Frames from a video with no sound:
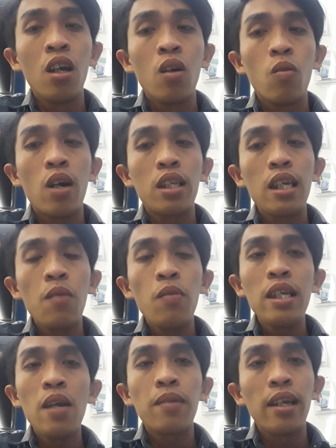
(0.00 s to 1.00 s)
và xem
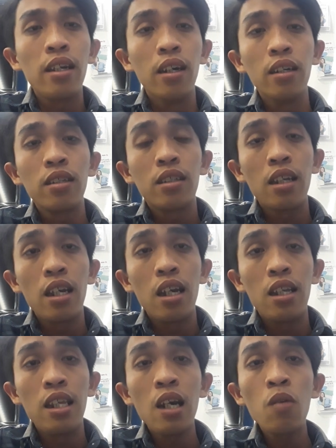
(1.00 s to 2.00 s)
video này được
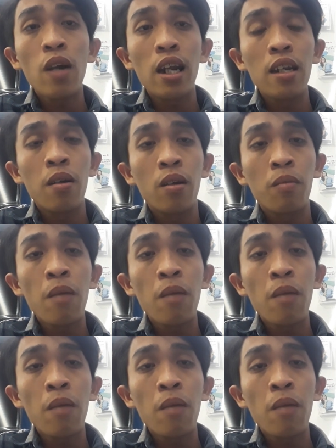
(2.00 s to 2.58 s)
thì nhớ và ờ,